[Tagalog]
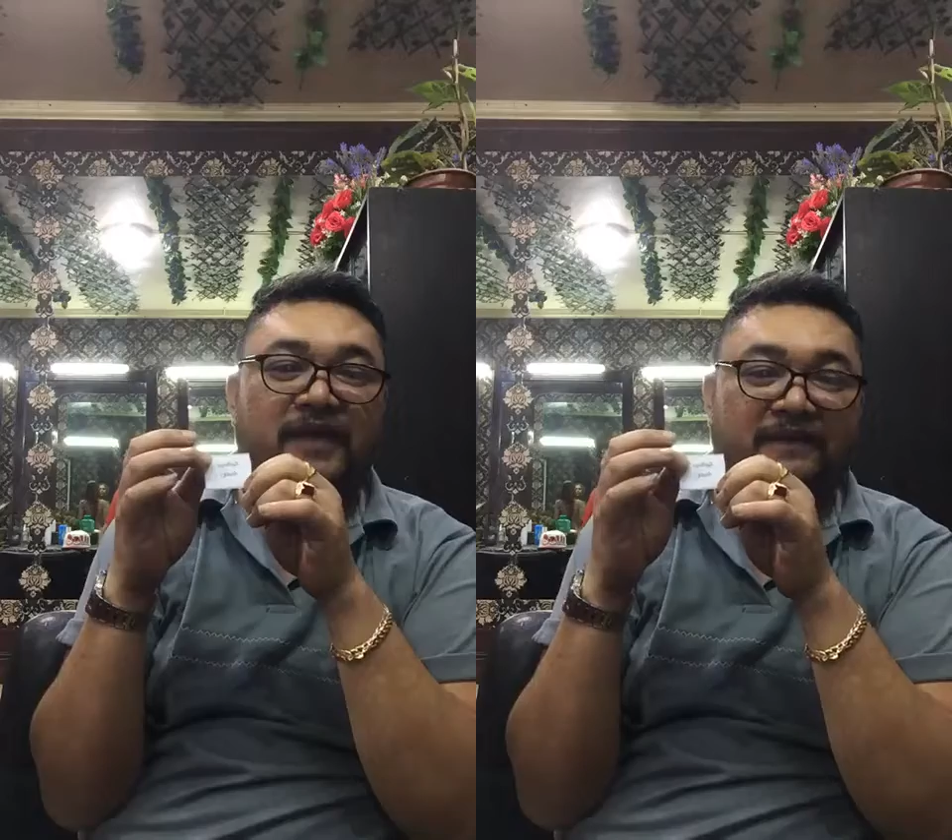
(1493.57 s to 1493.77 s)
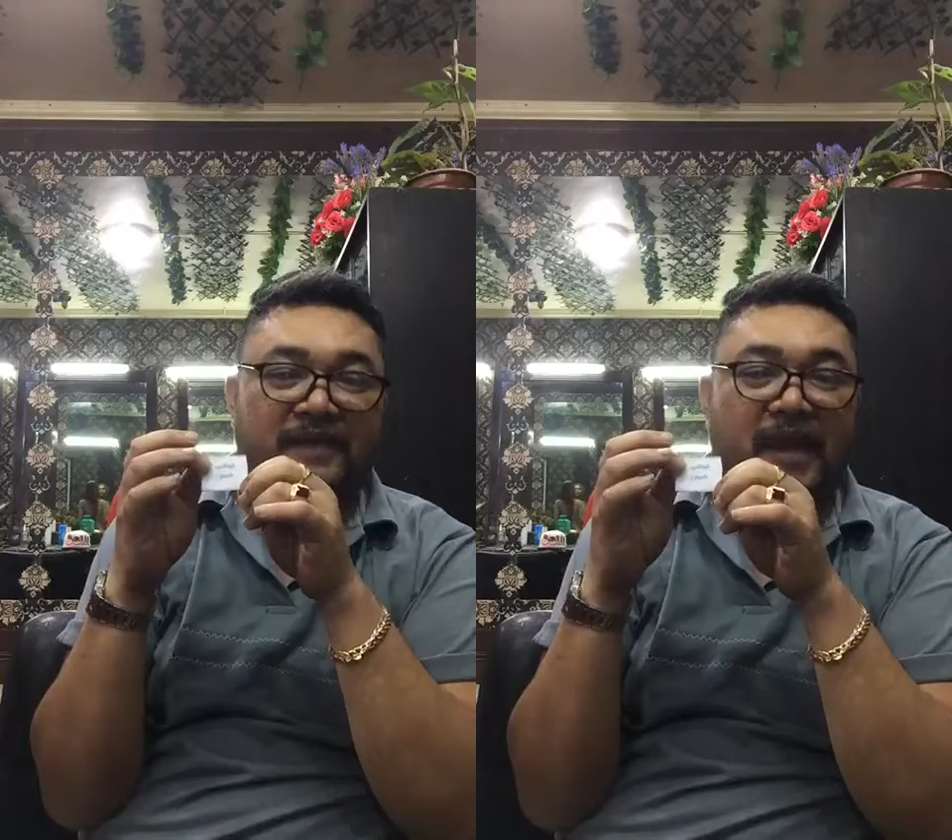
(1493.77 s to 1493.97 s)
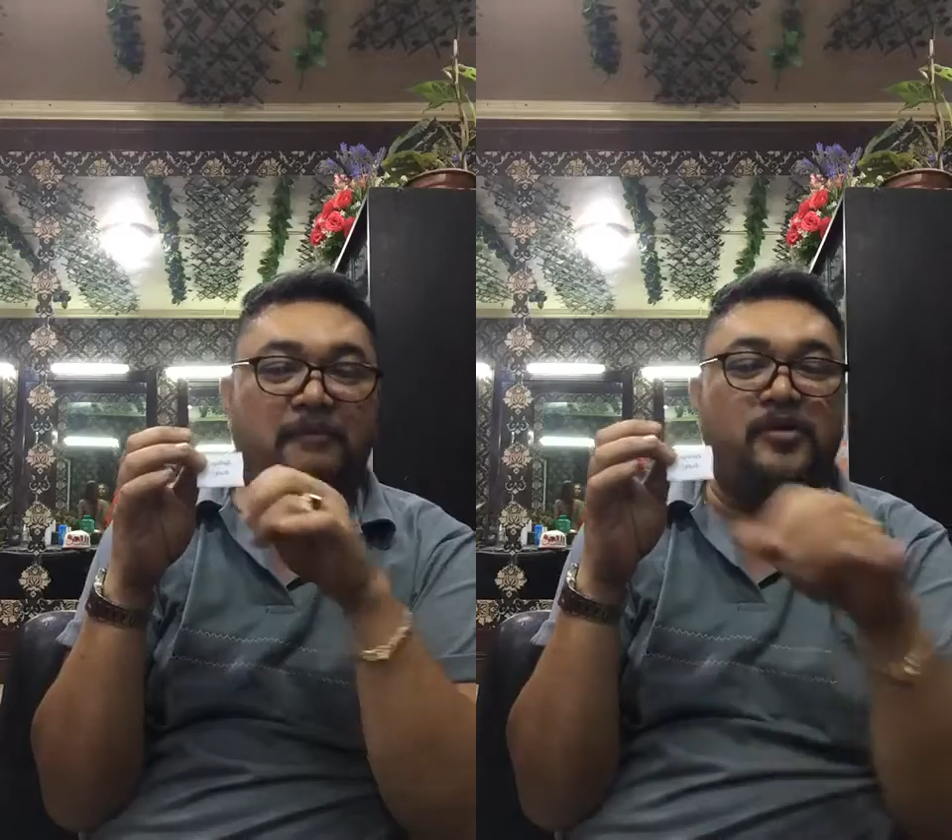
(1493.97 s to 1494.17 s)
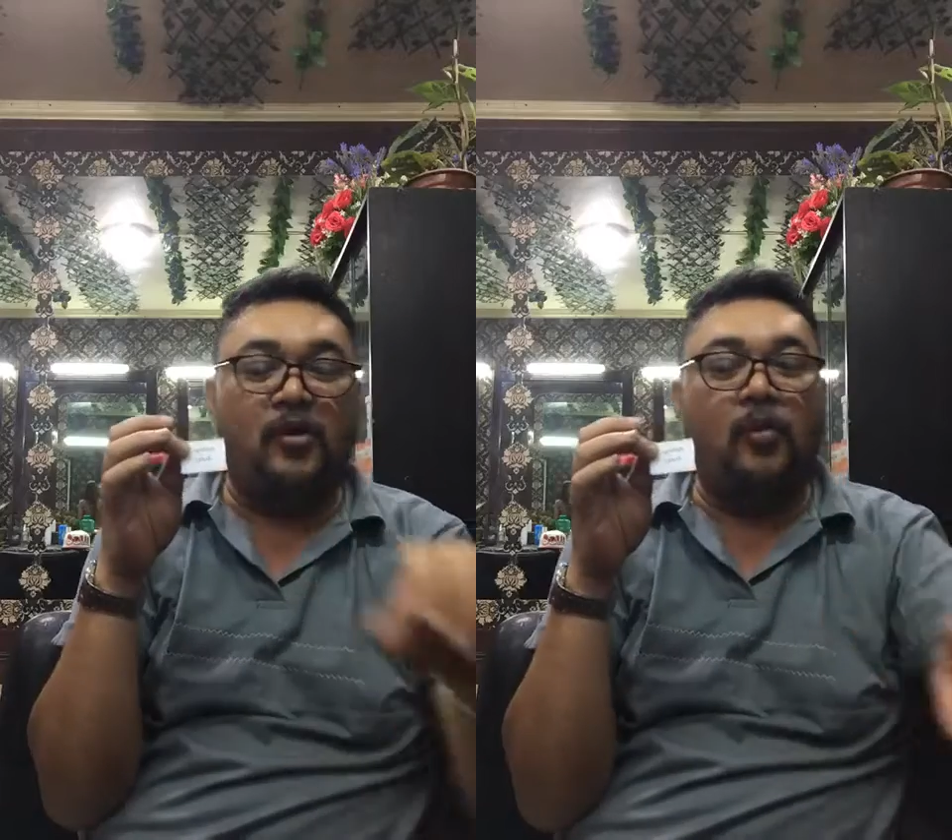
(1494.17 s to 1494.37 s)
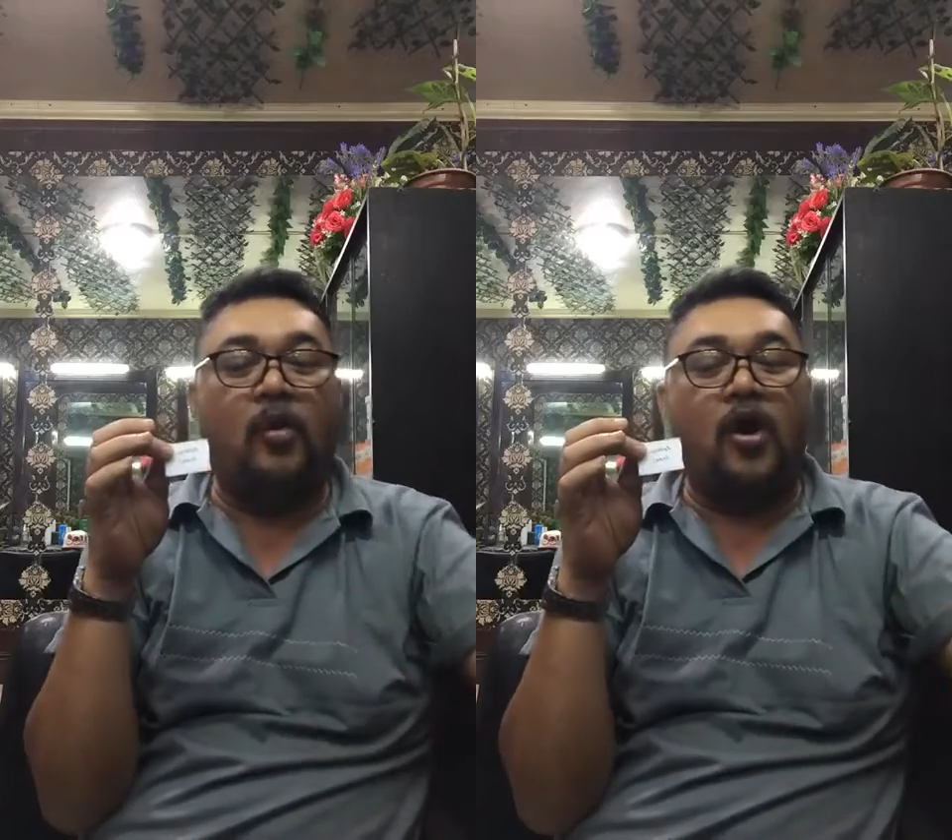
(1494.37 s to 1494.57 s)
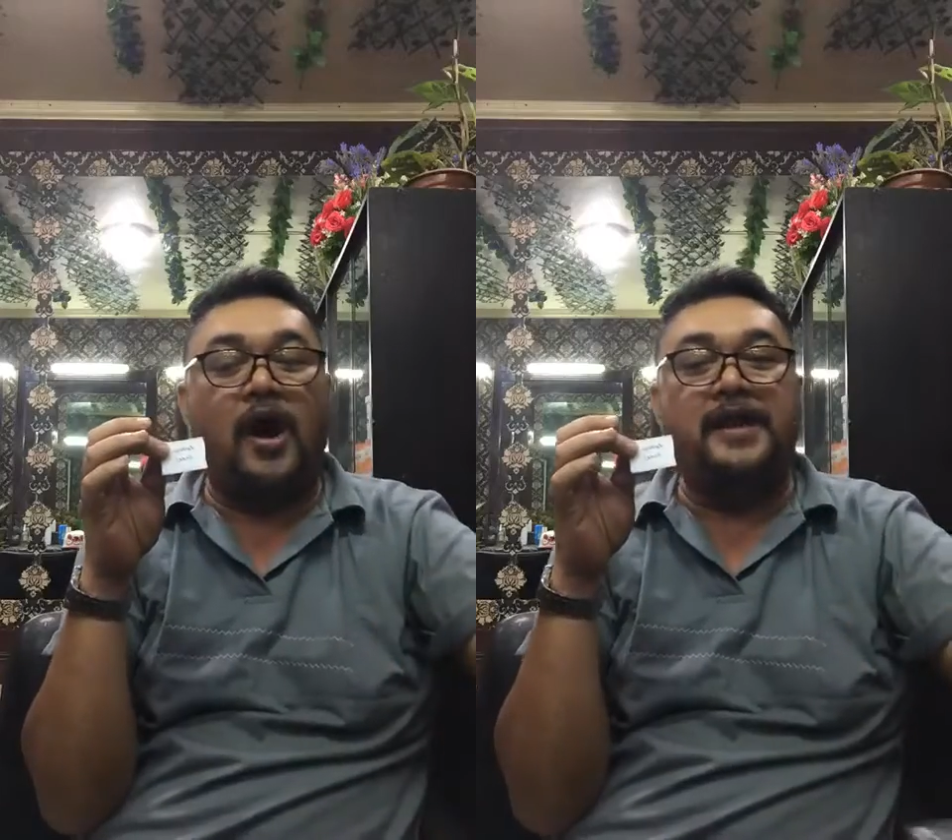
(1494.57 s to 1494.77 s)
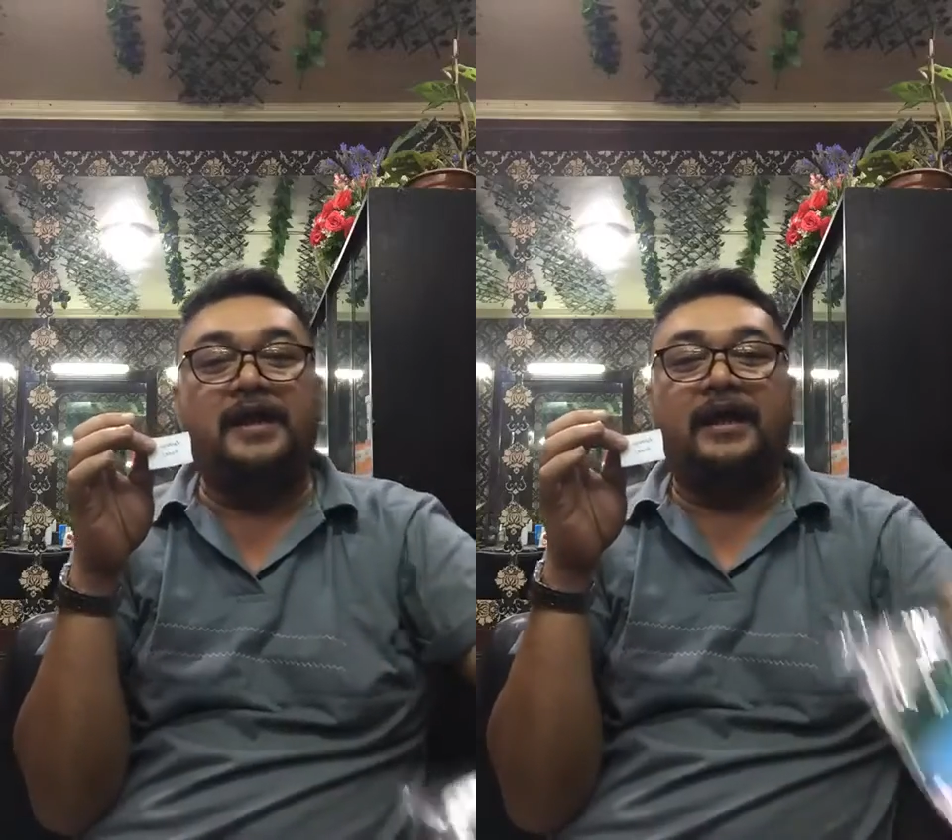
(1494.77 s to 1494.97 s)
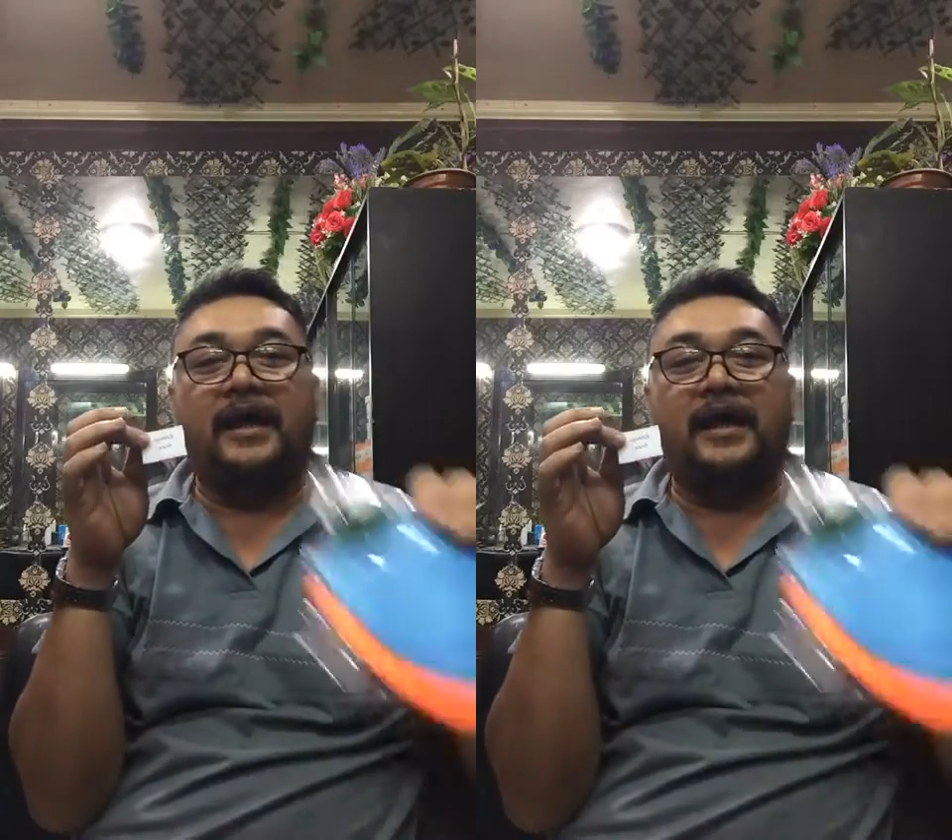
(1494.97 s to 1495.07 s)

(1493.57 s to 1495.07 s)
Vietnam, you won